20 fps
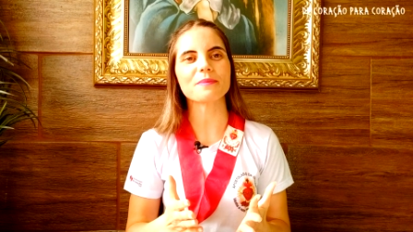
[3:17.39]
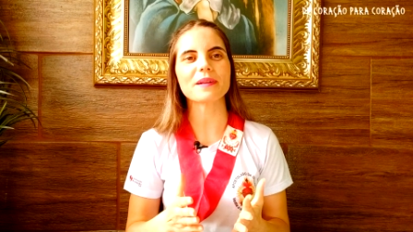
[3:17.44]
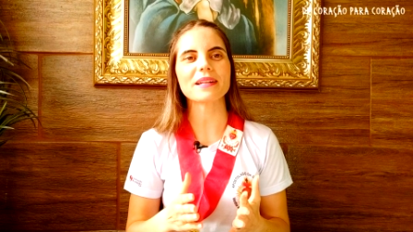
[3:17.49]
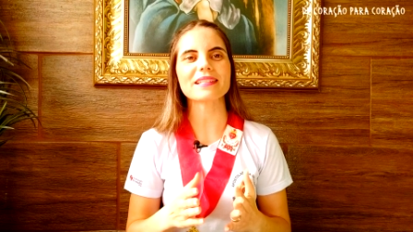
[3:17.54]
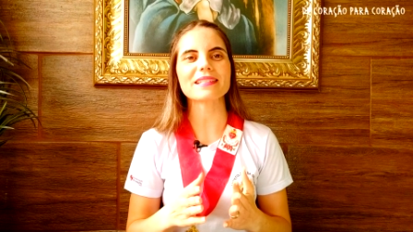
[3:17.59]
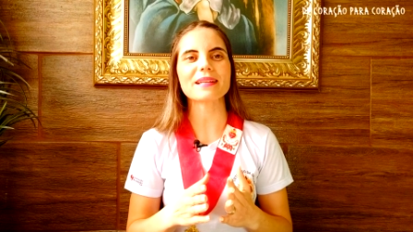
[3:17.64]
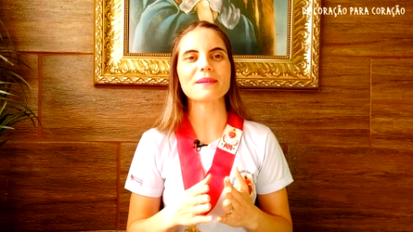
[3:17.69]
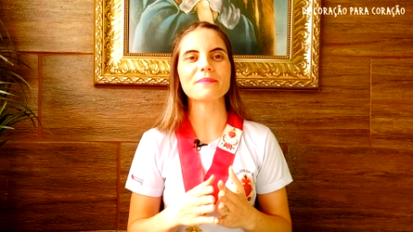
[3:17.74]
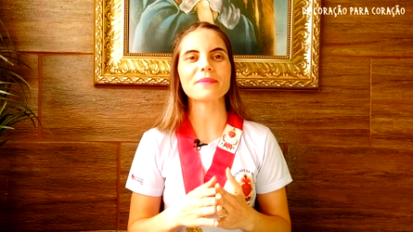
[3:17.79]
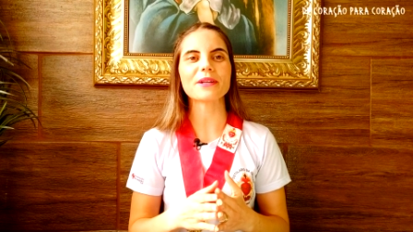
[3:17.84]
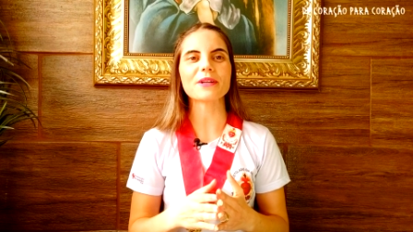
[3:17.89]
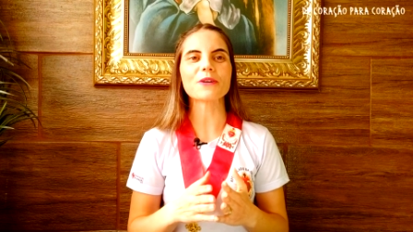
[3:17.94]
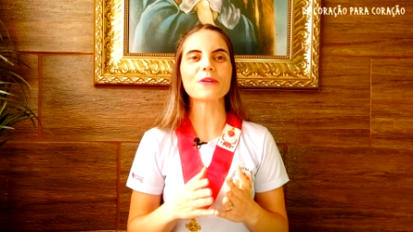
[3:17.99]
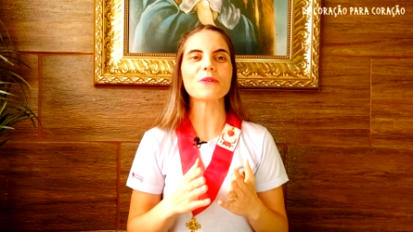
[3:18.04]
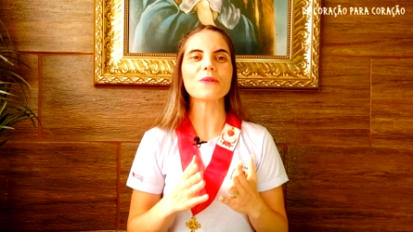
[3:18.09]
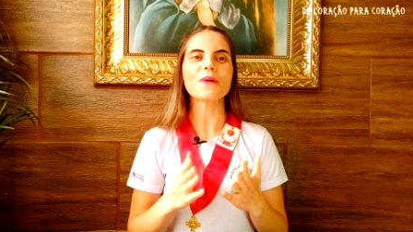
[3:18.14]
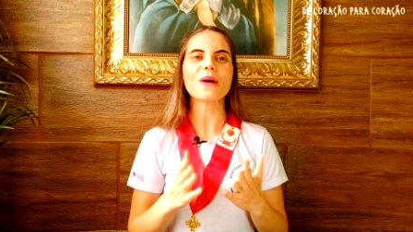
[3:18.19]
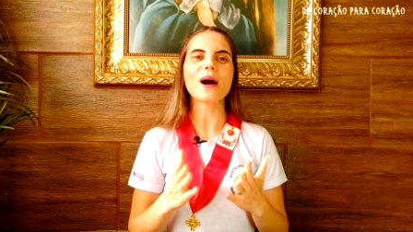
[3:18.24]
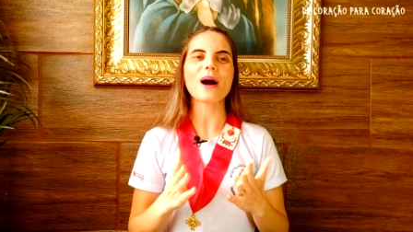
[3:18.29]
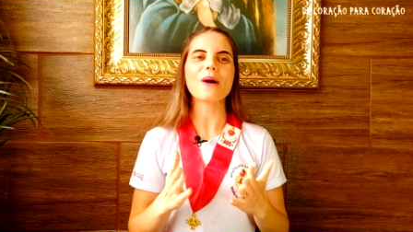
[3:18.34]
para saber
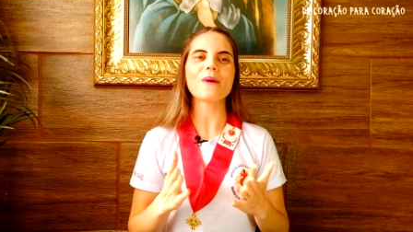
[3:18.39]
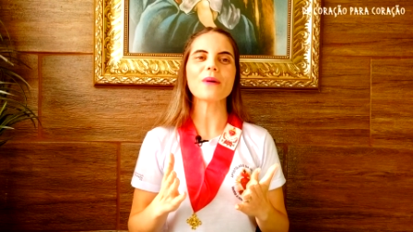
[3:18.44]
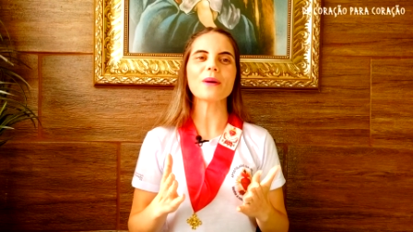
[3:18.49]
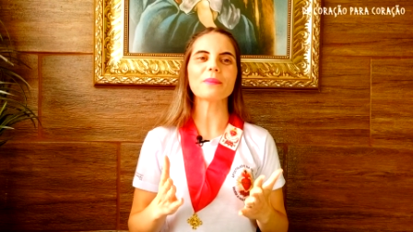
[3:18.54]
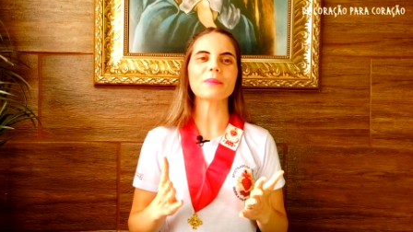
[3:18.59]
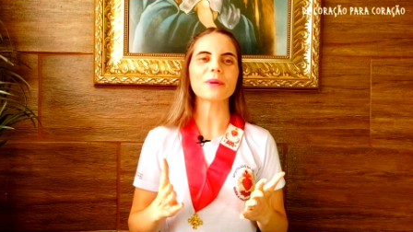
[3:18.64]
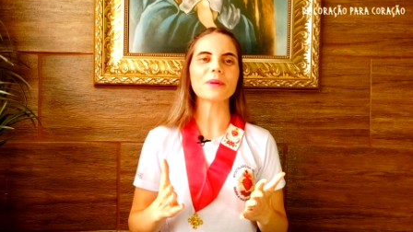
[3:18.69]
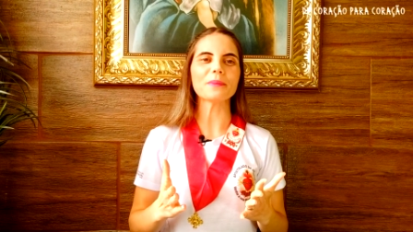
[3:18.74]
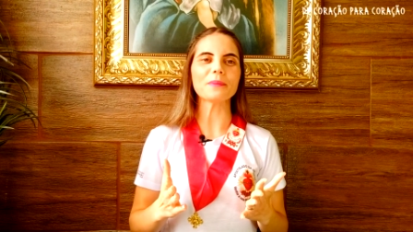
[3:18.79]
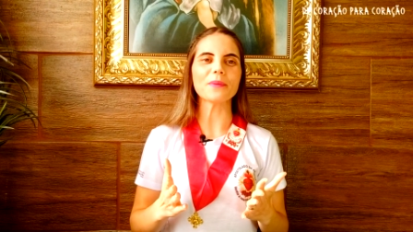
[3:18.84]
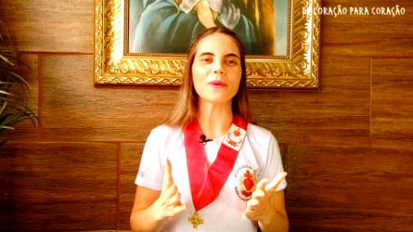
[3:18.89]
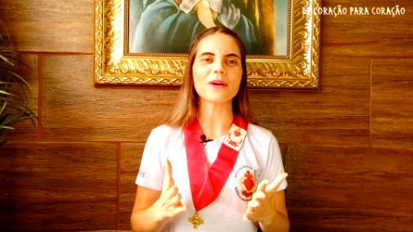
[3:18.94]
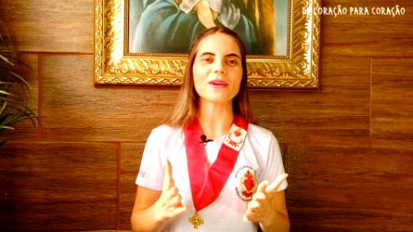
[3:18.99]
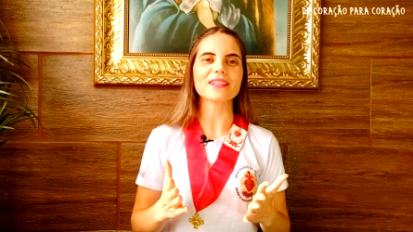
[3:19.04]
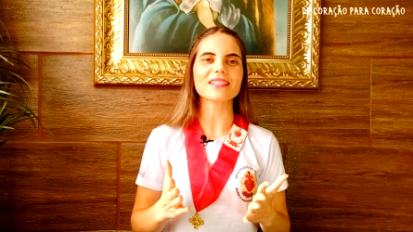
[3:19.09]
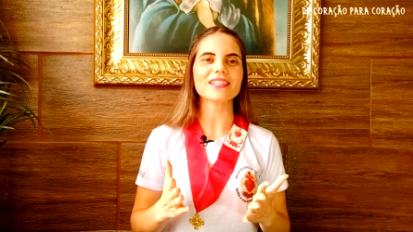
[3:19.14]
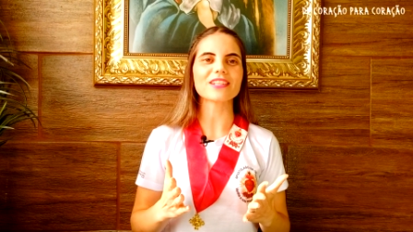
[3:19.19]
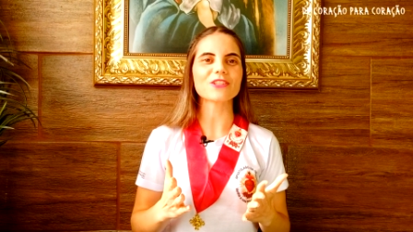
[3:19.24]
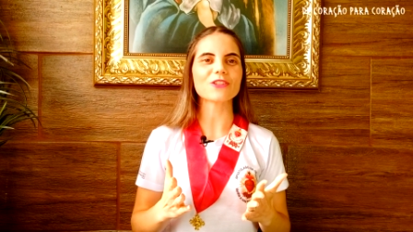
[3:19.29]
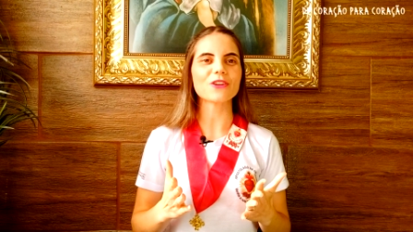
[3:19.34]
qual a
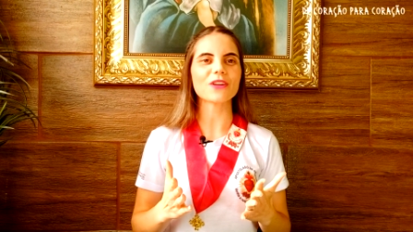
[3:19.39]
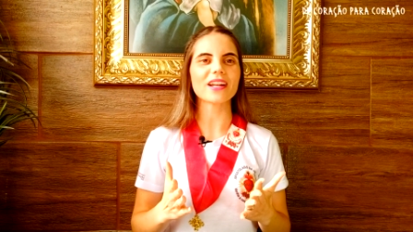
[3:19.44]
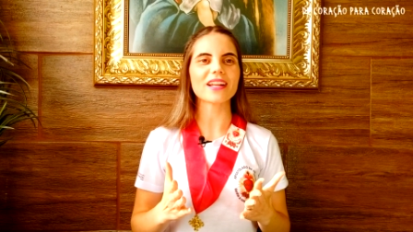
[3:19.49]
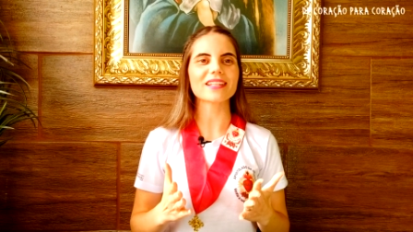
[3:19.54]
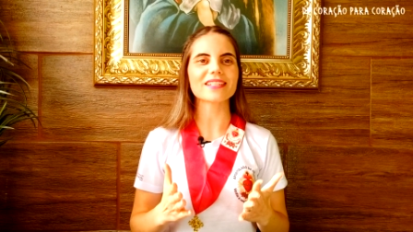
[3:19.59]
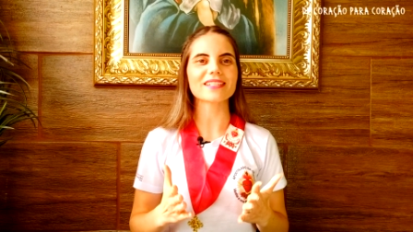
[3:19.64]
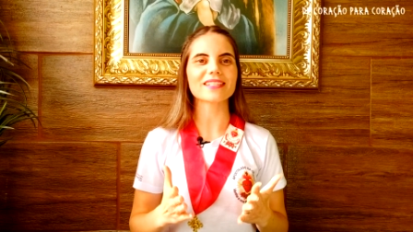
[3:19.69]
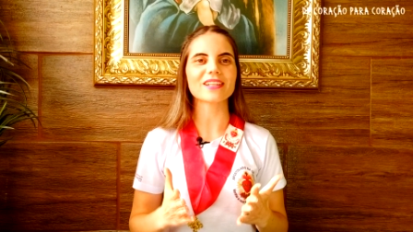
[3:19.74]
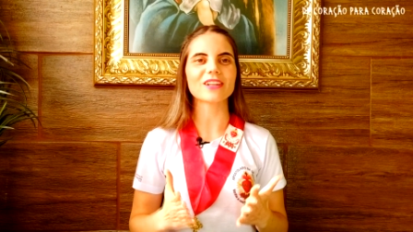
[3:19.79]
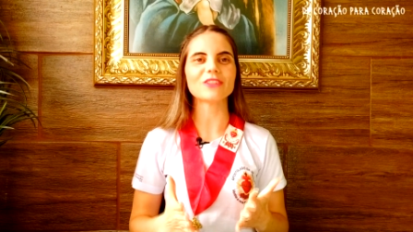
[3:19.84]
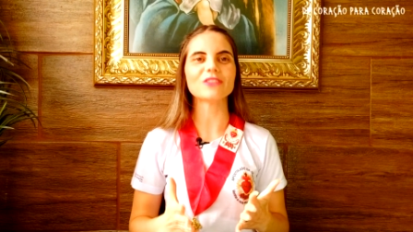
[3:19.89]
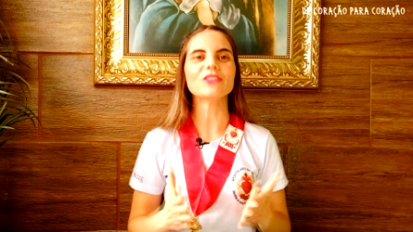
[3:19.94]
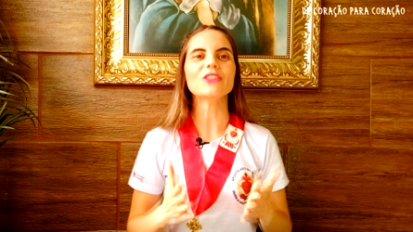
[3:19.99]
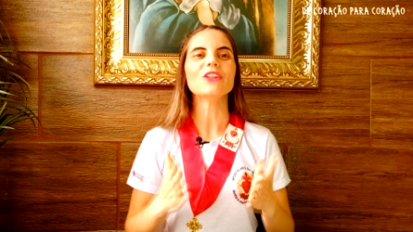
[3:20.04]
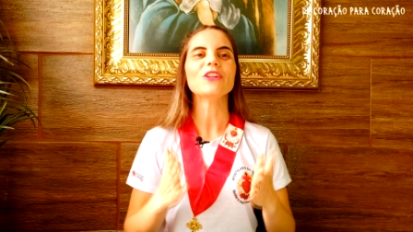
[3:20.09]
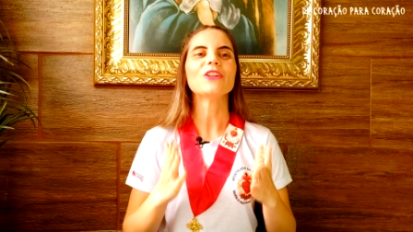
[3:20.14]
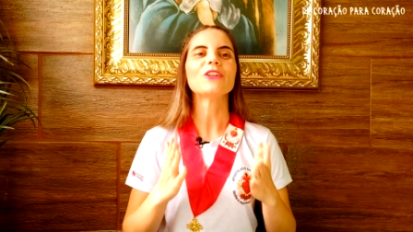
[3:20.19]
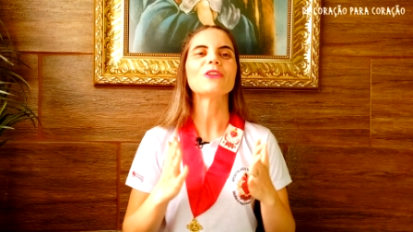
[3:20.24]
proposta de oração